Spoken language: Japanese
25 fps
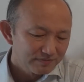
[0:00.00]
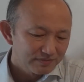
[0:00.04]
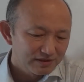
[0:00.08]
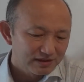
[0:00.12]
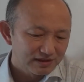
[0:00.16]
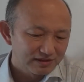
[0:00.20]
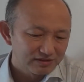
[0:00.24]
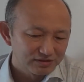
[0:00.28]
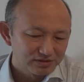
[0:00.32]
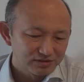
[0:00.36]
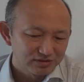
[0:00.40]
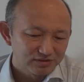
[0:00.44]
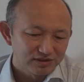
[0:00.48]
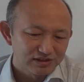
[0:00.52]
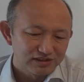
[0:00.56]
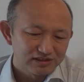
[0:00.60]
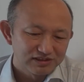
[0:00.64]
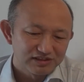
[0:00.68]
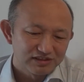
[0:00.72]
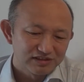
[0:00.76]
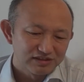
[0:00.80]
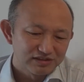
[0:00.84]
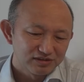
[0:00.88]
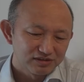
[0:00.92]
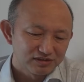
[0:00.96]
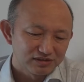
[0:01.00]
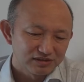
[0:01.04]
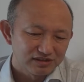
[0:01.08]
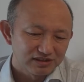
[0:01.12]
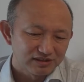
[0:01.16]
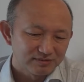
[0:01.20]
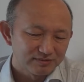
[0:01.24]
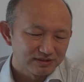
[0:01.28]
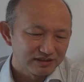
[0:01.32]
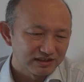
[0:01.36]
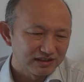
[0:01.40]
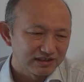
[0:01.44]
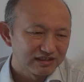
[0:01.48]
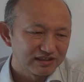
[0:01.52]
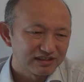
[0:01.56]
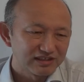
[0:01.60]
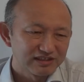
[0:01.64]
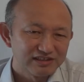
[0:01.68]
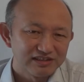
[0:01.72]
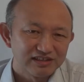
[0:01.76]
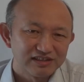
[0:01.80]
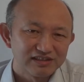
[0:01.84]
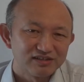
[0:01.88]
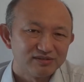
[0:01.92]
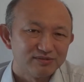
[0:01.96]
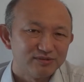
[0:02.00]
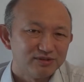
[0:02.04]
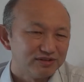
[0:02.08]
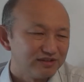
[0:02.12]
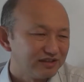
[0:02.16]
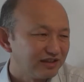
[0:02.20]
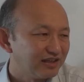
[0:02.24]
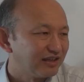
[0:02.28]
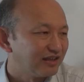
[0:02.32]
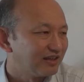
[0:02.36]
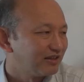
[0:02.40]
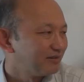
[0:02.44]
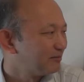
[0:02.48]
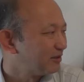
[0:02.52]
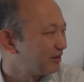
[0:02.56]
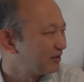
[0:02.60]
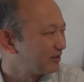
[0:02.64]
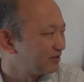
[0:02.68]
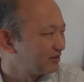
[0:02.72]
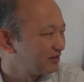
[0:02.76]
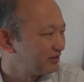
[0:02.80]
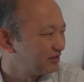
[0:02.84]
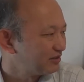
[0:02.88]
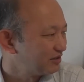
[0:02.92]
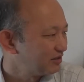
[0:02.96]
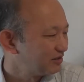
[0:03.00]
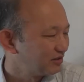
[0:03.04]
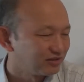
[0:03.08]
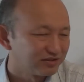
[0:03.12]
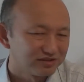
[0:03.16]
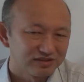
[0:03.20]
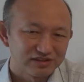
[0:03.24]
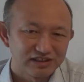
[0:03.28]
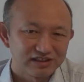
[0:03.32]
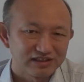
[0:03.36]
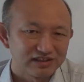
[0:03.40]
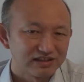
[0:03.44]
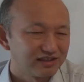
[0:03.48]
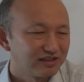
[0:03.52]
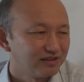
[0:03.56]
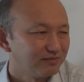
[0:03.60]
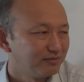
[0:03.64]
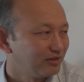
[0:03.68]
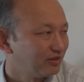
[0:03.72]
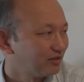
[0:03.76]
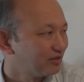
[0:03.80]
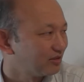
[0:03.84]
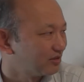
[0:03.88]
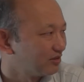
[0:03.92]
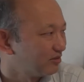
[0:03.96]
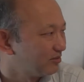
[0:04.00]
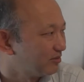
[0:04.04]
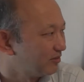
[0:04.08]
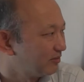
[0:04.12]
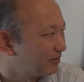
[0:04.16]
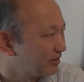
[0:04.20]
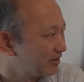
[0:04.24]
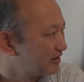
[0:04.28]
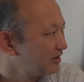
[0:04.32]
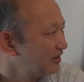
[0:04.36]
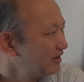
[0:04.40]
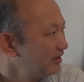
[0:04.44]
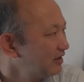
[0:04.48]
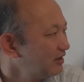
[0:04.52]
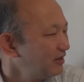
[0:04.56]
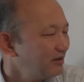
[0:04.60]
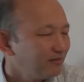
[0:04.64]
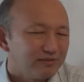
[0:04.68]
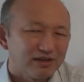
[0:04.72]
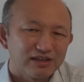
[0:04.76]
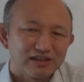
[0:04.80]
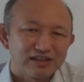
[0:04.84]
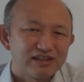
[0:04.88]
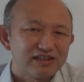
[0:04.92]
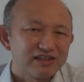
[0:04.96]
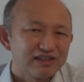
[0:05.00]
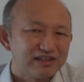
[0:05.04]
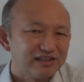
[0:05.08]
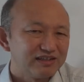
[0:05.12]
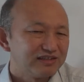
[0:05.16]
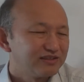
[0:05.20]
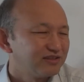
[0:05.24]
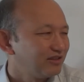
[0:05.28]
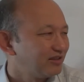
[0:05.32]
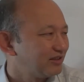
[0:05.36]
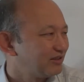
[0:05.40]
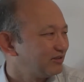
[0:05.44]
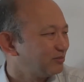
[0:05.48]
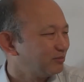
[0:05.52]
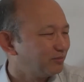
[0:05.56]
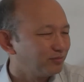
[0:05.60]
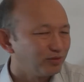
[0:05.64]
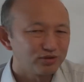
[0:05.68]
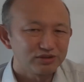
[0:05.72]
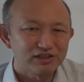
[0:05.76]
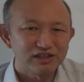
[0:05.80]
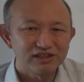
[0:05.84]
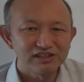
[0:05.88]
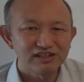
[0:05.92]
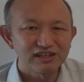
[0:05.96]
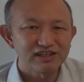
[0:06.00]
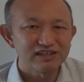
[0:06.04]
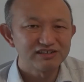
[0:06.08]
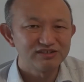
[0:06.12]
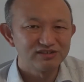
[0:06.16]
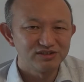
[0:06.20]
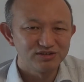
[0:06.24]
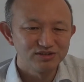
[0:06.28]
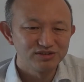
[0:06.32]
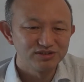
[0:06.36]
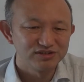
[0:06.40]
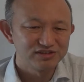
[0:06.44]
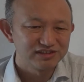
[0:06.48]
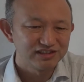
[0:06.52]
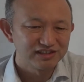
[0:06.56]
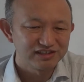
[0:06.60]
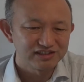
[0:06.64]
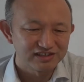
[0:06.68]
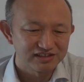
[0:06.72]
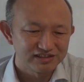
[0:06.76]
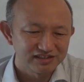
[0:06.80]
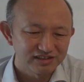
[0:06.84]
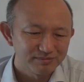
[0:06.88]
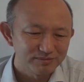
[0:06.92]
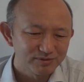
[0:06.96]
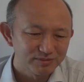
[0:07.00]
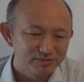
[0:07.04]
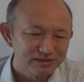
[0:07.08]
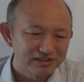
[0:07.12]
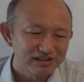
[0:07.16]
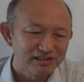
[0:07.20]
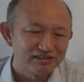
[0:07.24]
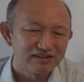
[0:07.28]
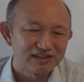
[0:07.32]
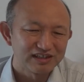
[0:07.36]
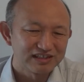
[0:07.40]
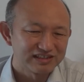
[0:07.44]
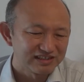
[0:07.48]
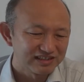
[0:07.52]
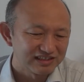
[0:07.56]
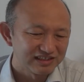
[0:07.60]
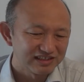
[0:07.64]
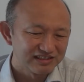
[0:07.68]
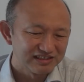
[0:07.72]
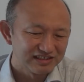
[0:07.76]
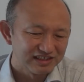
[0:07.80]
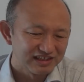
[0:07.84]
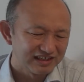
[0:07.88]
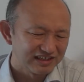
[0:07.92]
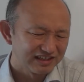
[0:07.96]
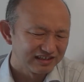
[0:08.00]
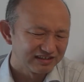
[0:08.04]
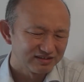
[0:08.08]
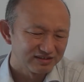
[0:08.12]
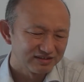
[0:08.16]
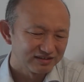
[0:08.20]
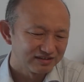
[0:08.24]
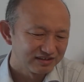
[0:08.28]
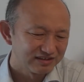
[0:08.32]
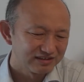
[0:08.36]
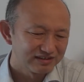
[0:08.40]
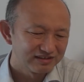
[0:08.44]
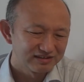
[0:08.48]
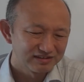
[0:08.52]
あの紹介してる人って多分なかなかいないと思うんで、まあそれを一つやってみようと思います。まあただね、あの膨大な数のニュースですね、全部見てるわけじゃないんで、あの、